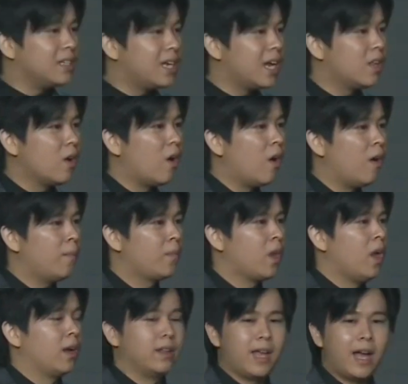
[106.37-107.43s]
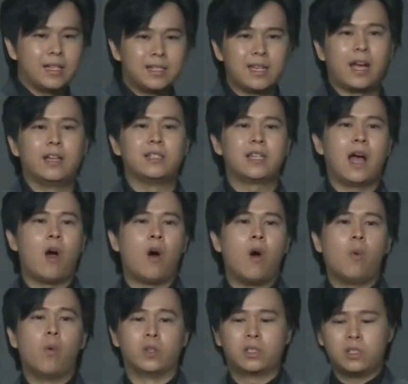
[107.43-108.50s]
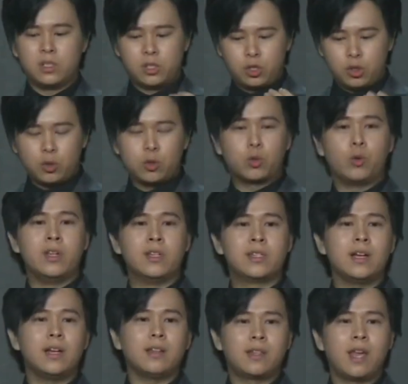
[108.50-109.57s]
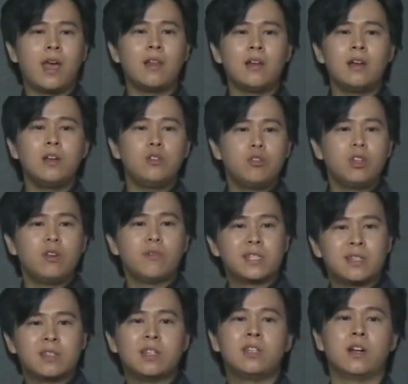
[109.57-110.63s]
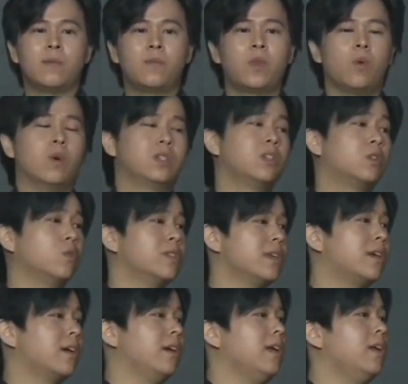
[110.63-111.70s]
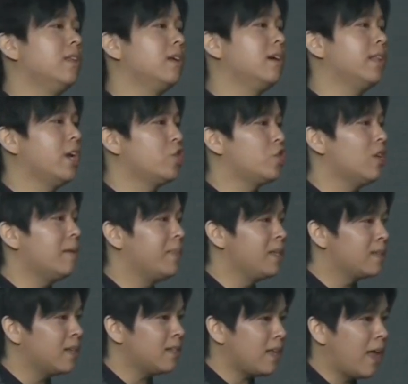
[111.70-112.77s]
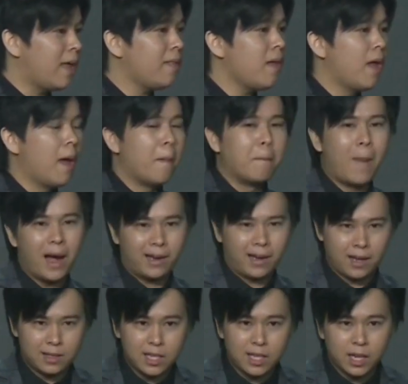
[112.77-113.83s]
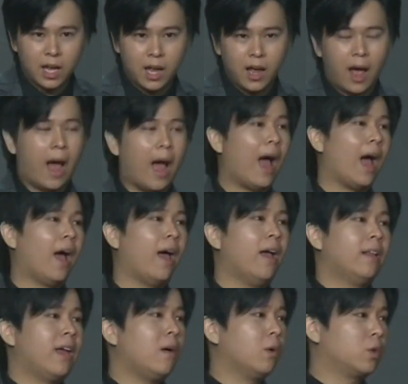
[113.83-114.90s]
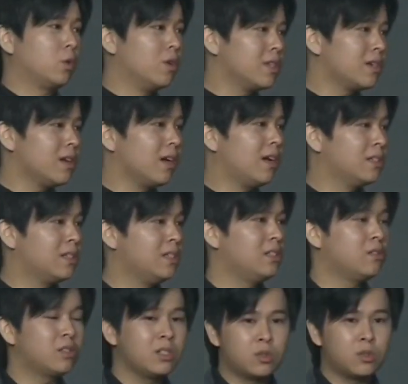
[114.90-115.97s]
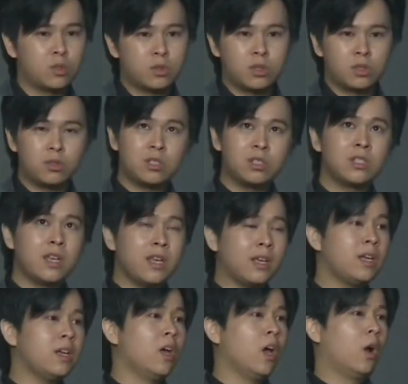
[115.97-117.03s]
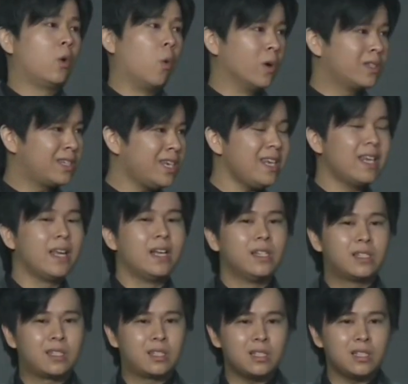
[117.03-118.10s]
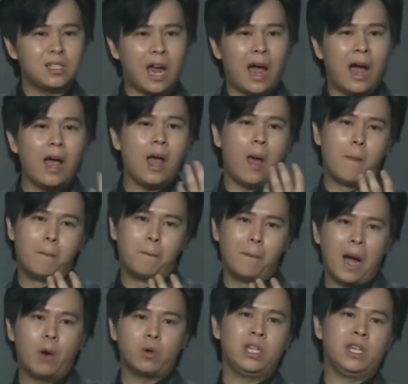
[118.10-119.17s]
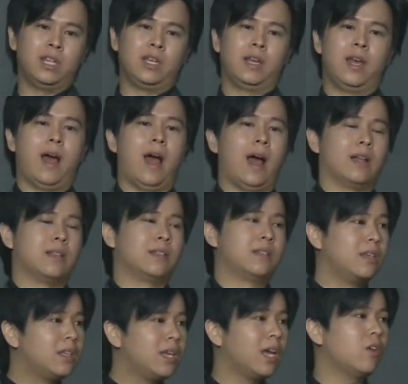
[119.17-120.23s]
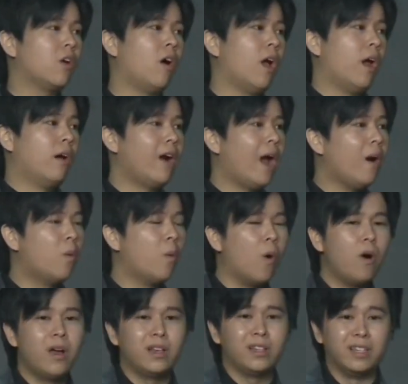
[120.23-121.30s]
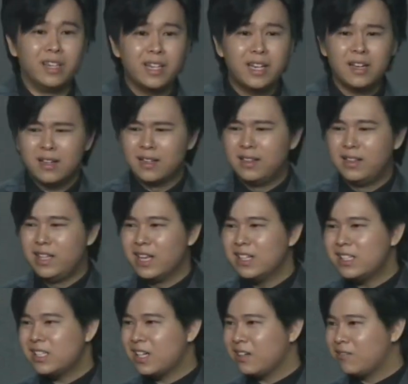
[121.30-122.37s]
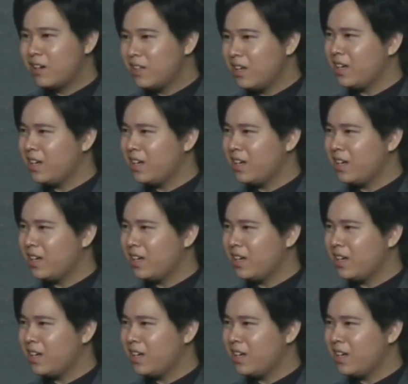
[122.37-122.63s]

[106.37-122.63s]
天哦，跟大家讲一下哦，我是就读于这个 Taylor University 的，我是读这个 International Business and Marketing 啊。那我读的这个科系就是就是这一个国际市场贸易啊。今天哦，让我以一个年轻人的